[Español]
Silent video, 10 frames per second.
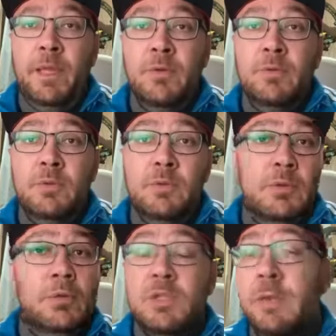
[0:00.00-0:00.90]
un, futuro.
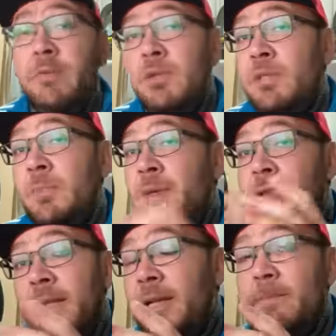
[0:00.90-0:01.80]
No sabemos si se
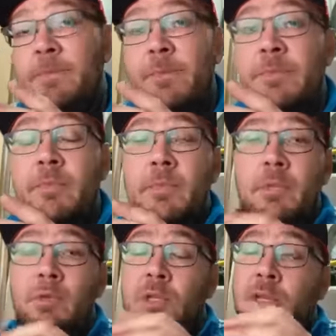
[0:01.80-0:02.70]
expandirá,
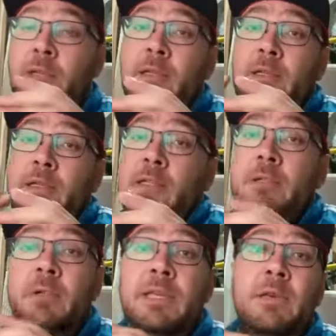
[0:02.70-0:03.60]
o sea, en el
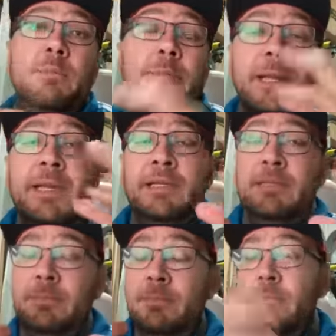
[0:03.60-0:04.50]
sentido de que
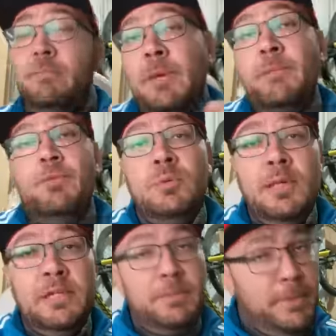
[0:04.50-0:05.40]
marcas más
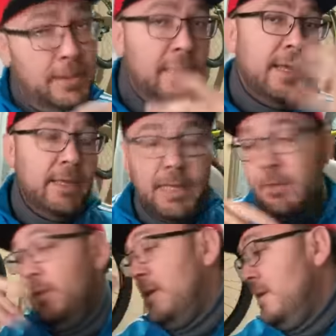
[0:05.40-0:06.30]
punteras, en
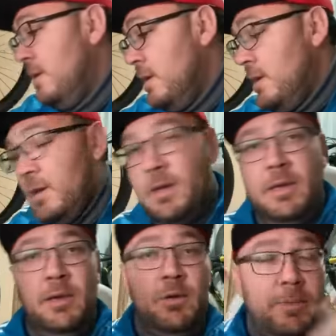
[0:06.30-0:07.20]
Canon Day
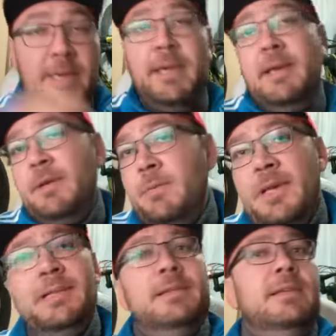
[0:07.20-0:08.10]
eh, Orbea,
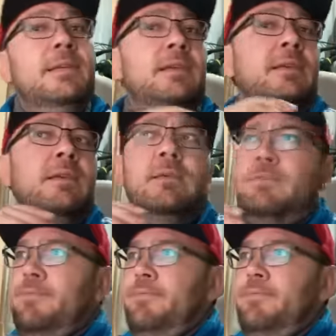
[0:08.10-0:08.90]
BH,